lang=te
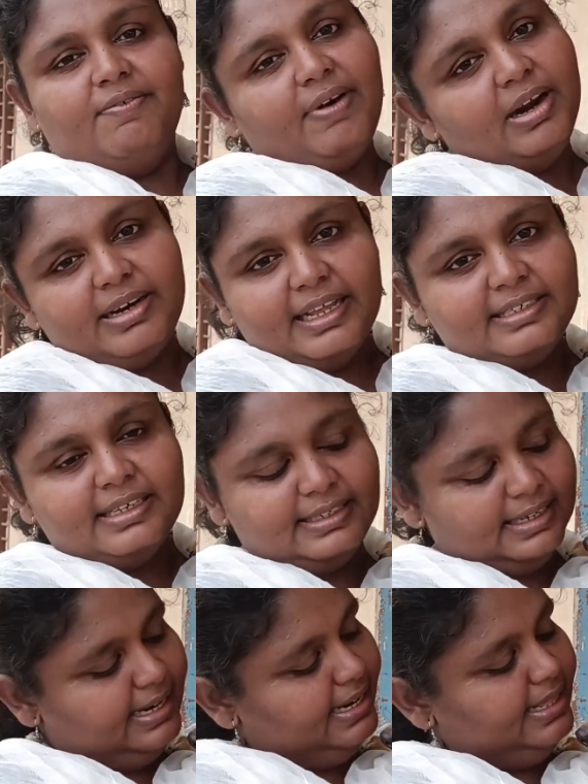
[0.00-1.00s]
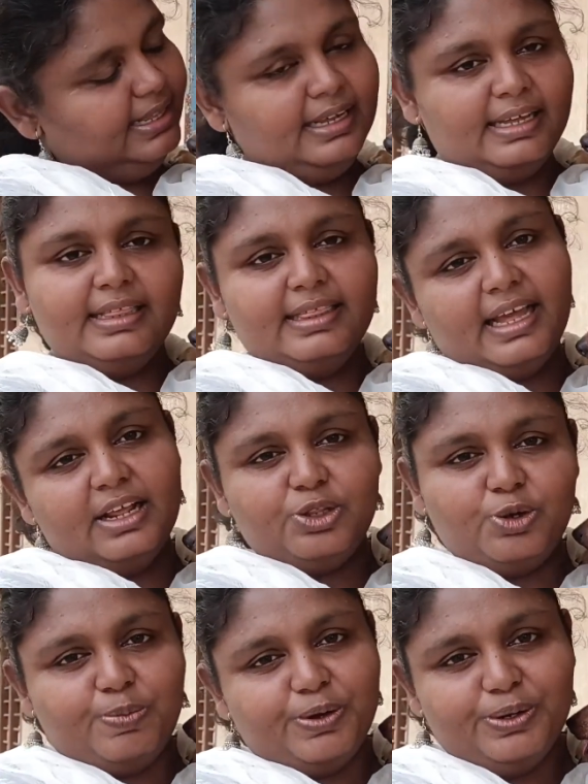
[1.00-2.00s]
వాళ్ళు టచ్ చేశారు కదా ఇంతే
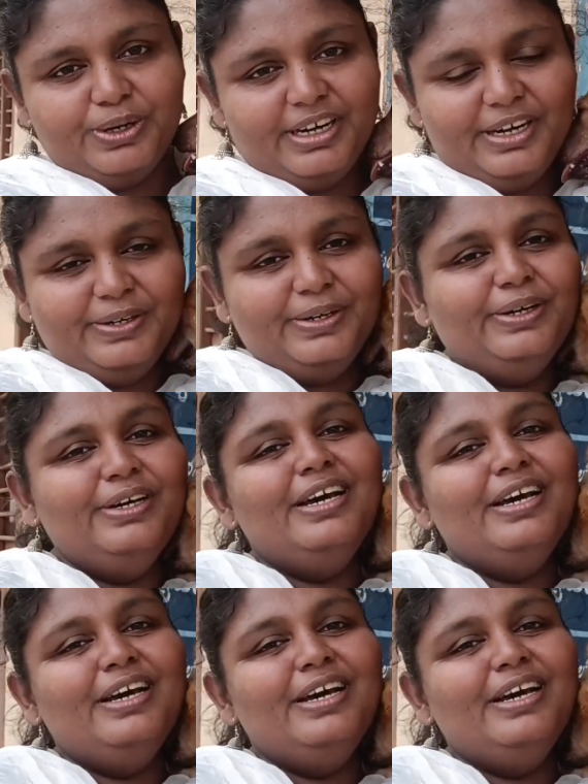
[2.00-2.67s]
అతుక్కుపోయి ఉంటాడు